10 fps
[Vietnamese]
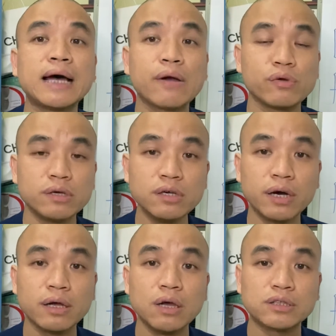lai của những
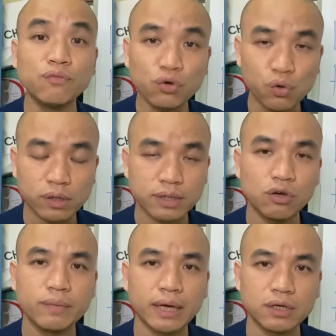người sống phụ thuộc sẽ
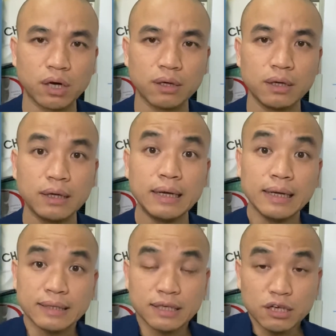không bị ảnh hưởng
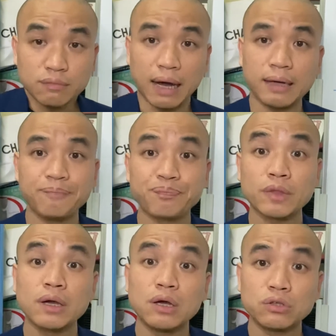thế nhưng mà
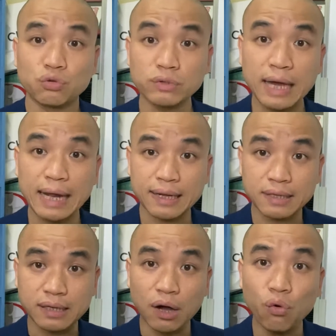chúng ta lại
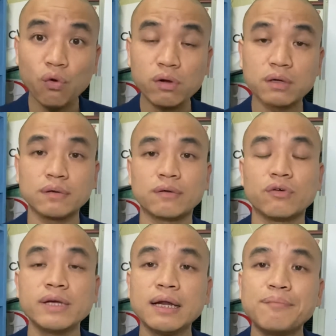cấu
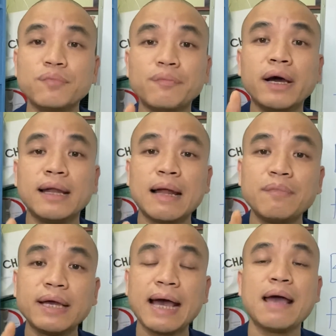có nghĩa là 15
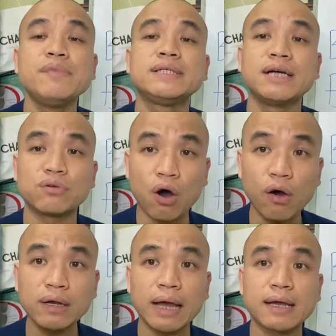hay 20 triệu
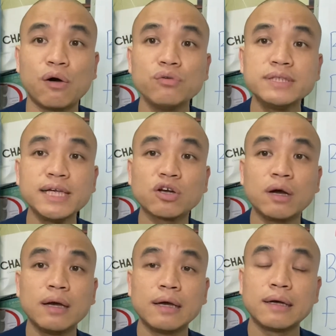đó lại cấu chia cho
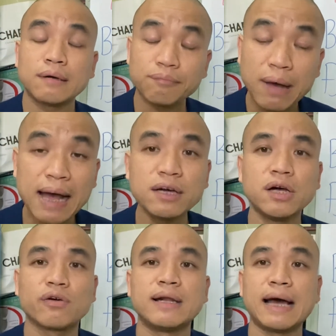ba
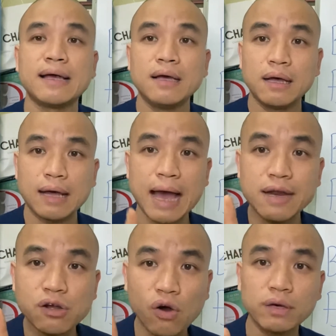người còn lại hai
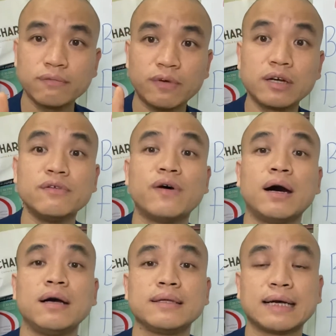đứa con và người
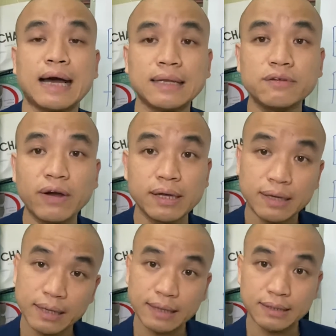vợ chẳng hạn như vậy
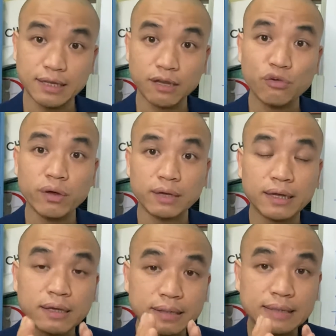thì cái quyền cái
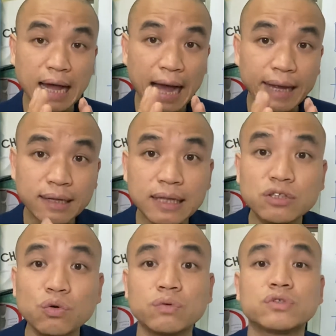cái tác
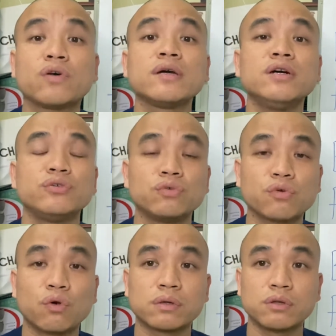dụng cho cái người trụ
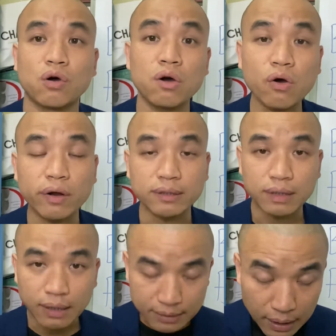cột nó còn
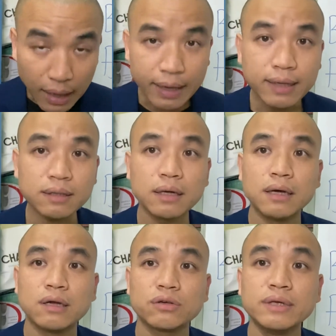rất là ít
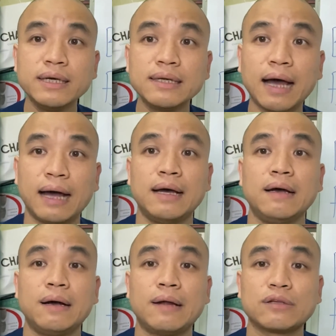cho nên là
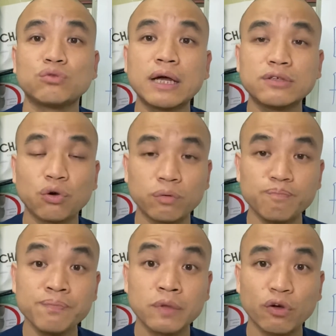là chúng ta dồn
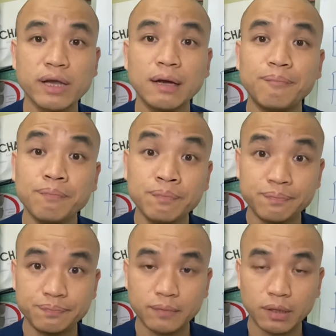có nghĩa là
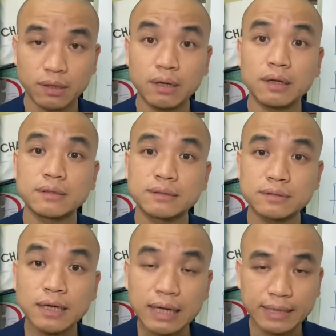
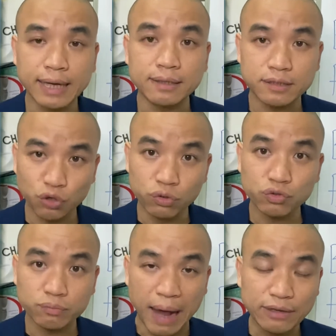tất cả tiền dồn
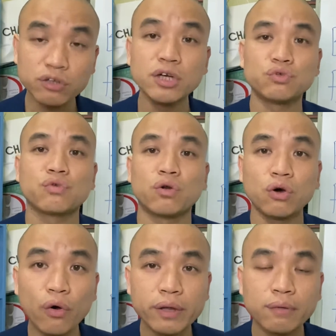bán cho người trụ cột
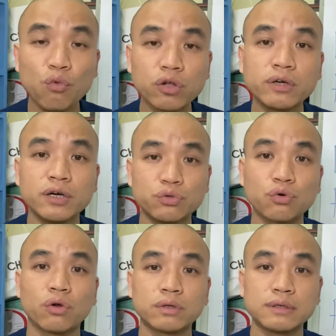thôi mua cho người trụ
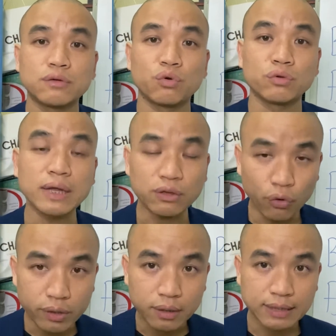cột của chúng ta
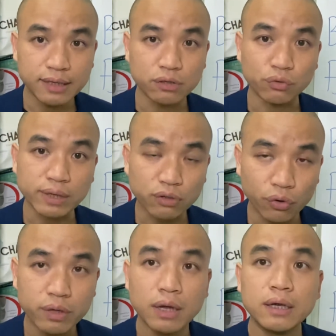thôi gia đình của chúng ta
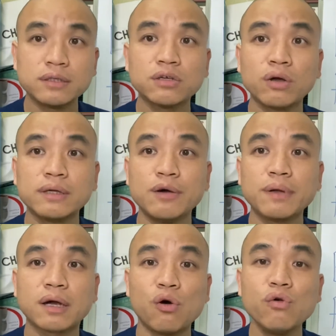thôi chứ còn nếu
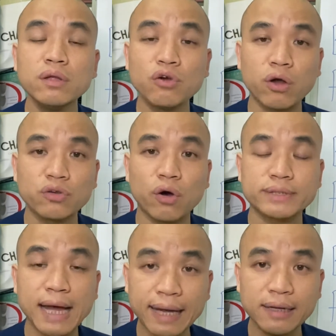mà cấu nhỏ nhỏ
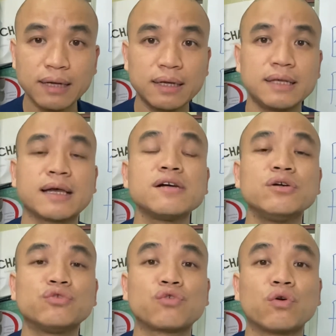ra ấy thì cái
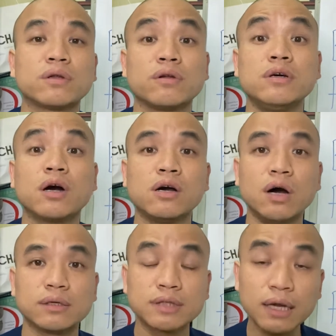người trụ cột được
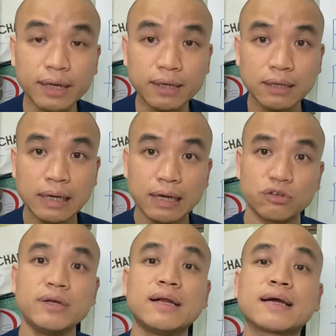hưởng rất là ít
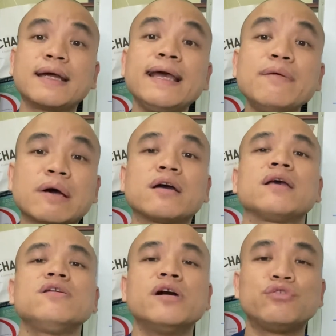cho nên là khi mà
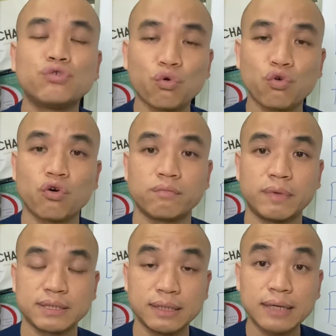cái người trụ cột
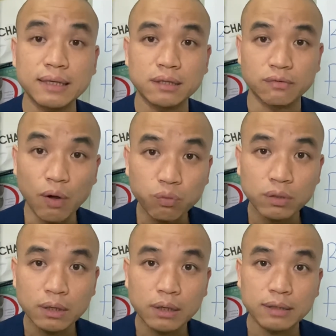mà xảy ra tử vong
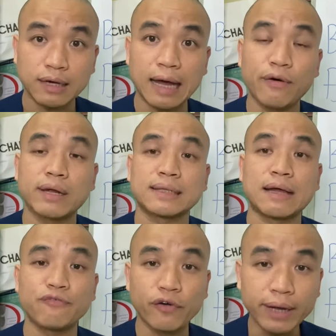chẳng hạn hoặc là
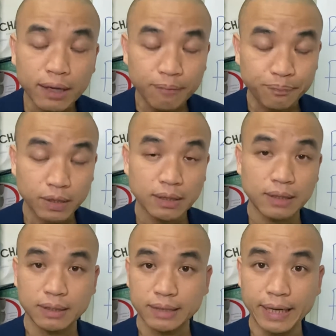tàn phế
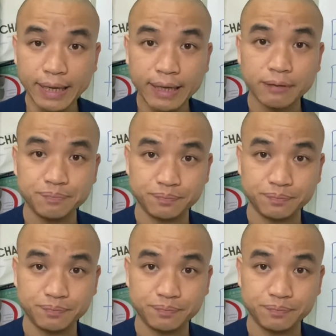thì